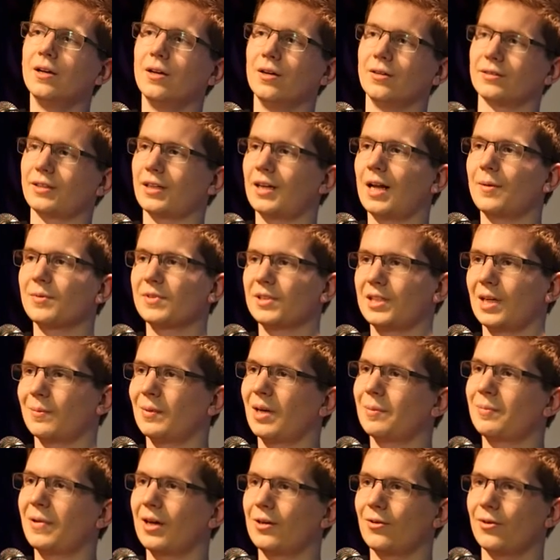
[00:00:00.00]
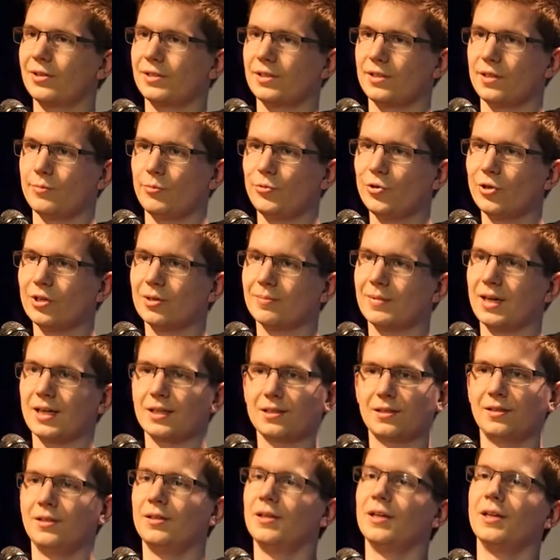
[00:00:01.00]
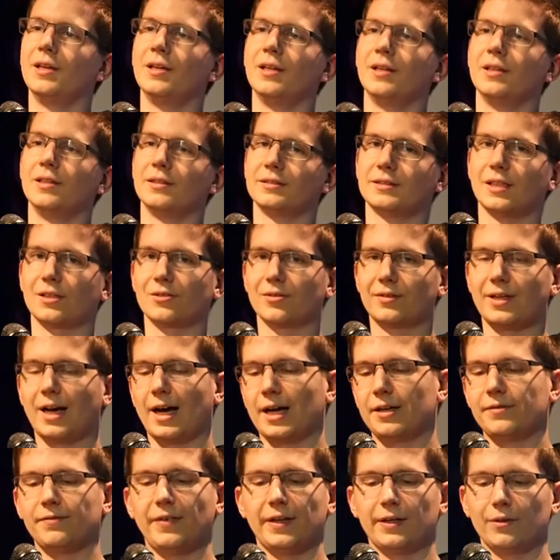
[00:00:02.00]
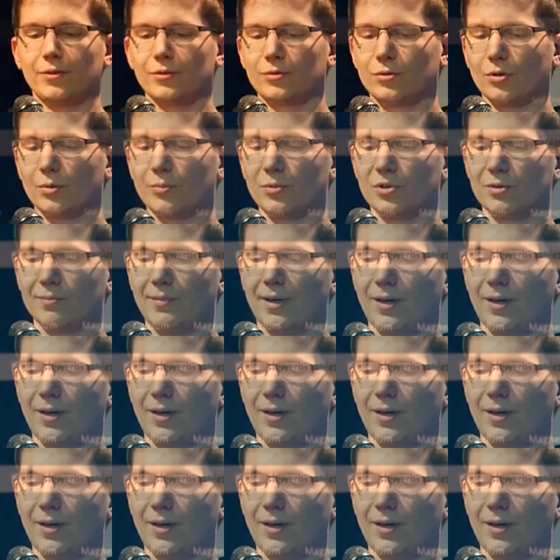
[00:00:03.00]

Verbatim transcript: Und dann haben sich da mal ein paar Leute die Mühe gemacht, da so eine Anwendung drum zu